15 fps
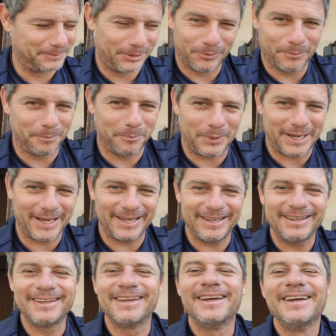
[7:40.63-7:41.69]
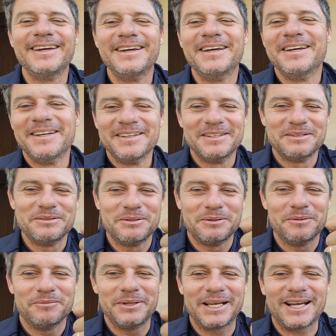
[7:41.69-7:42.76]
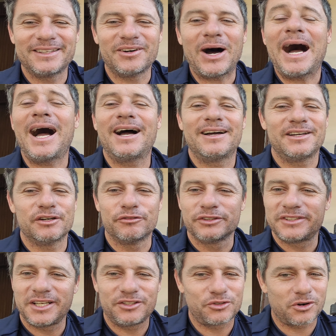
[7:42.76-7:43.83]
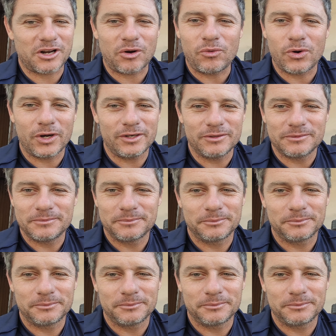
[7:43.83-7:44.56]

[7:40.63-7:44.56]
Meu pai. Obrigado. Ah, eu vou ter que trocar o óleo.